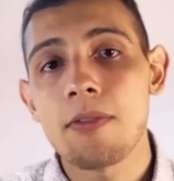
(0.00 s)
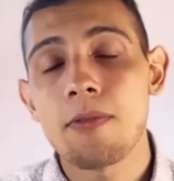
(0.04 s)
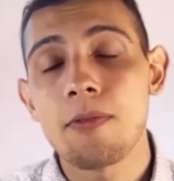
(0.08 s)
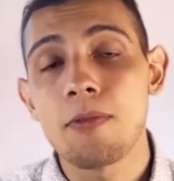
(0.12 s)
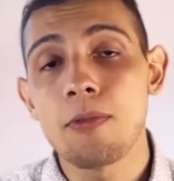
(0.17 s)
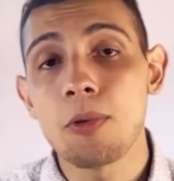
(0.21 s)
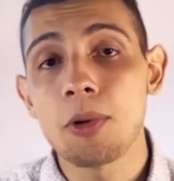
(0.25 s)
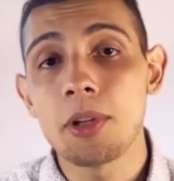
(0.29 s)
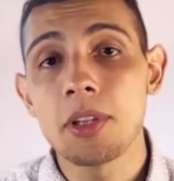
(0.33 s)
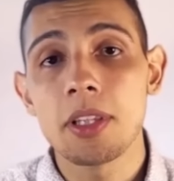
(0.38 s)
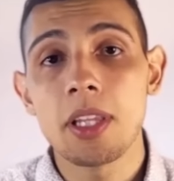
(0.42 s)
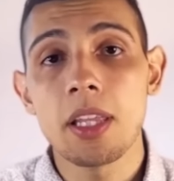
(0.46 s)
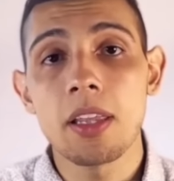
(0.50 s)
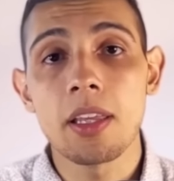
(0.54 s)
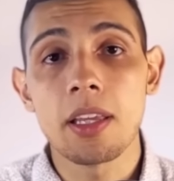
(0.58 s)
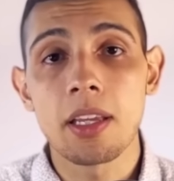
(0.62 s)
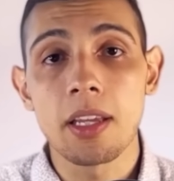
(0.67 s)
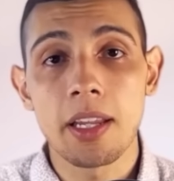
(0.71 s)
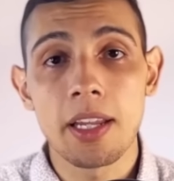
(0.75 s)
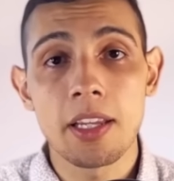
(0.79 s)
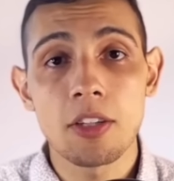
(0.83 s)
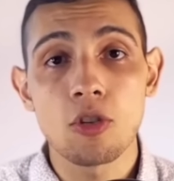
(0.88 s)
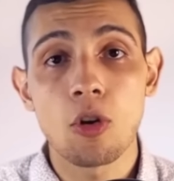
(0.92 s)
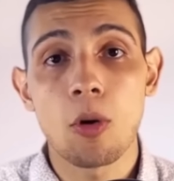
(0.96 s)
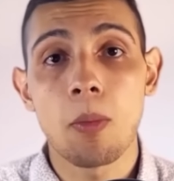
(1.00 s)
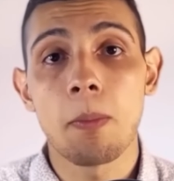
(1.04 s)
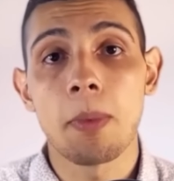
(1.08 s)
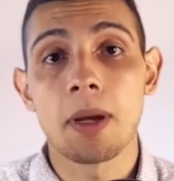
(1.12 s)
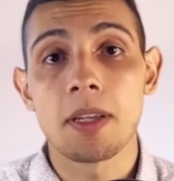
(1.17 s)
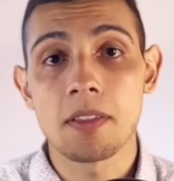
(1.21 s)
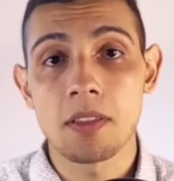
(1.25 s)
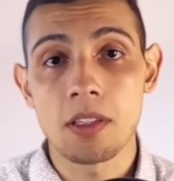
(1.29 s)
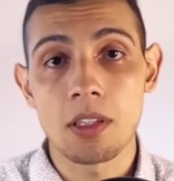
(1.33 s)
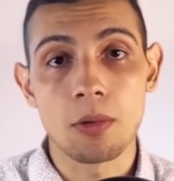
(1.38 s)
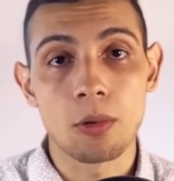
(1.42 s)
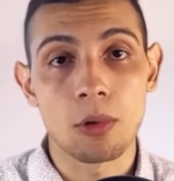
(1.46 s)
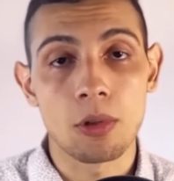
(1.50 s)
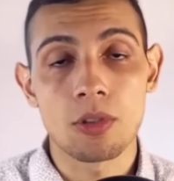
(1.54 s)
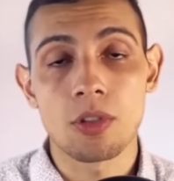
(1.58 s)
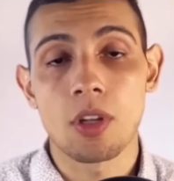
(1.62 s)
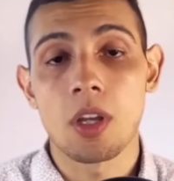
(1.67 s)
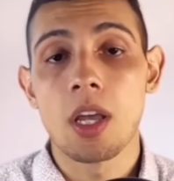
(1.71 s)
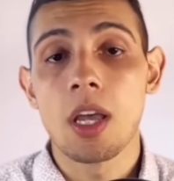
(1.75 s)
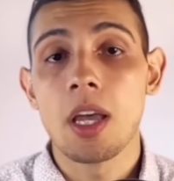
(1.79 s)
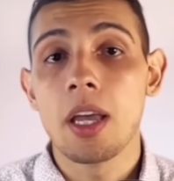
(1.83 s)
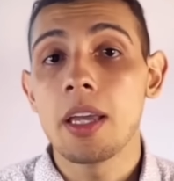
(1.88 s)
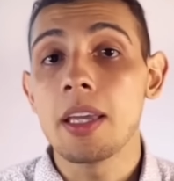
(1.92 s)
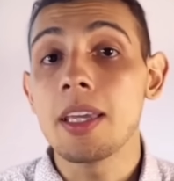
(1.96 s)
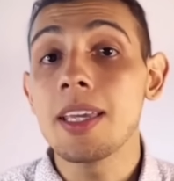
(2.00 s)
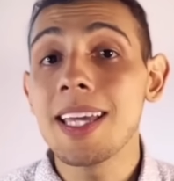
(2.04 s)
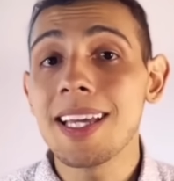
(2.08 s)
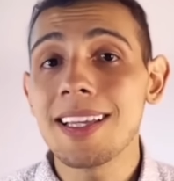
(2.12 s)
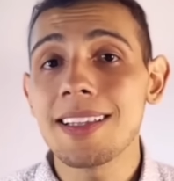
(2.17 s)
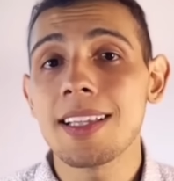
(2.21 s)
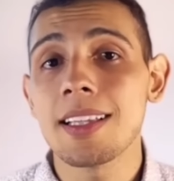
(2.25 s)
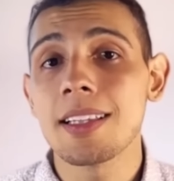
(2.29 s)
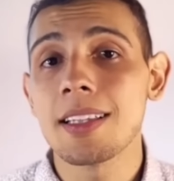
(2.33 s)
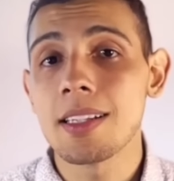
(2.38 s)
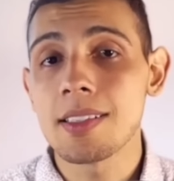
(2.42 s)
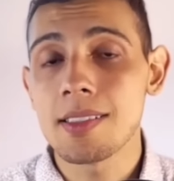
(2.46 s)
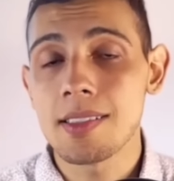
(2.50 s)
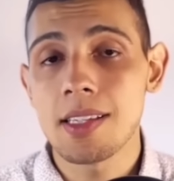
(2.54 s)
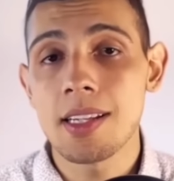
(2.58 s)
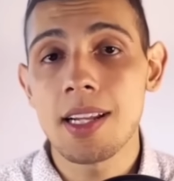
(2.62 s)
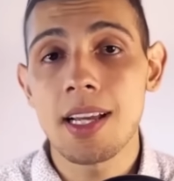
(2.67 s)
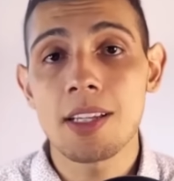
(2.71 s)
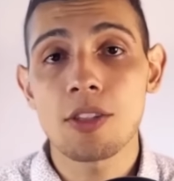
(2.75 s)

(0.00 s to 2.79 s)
fuente de ingresos pasivos, y esta tercera